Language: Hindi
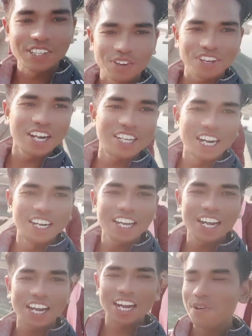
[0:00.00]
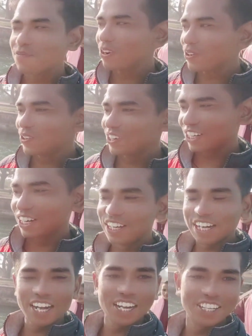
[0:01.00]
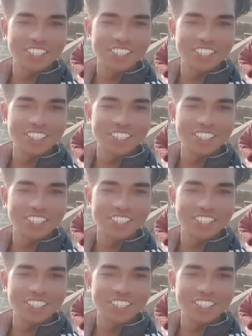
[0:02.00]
क्योंकि यहाँ ठंडा लग रहा है बिल्कुल ठंडा